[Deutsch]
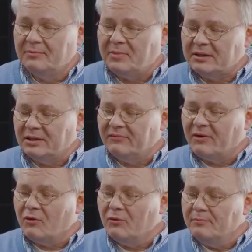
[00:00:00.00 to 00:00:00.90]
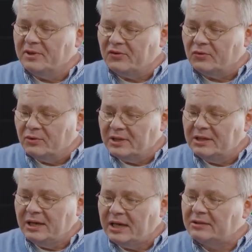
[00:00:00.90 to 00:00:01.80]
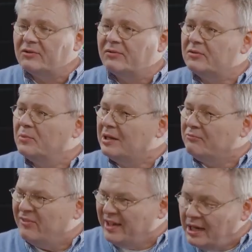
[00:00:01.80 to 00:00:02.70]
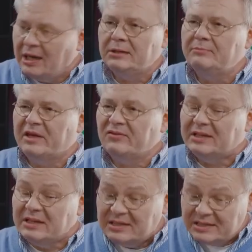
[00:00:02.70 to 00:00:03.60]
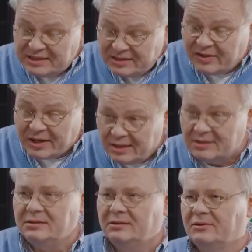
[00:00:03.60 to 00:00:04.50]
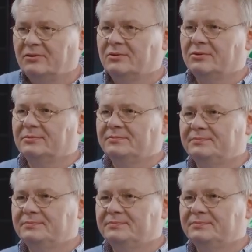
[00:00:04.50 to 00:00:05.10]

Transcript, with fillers: Patrick, warum bist du hier? Hat das was mit veganem Essen in dieser Kantine zu tun?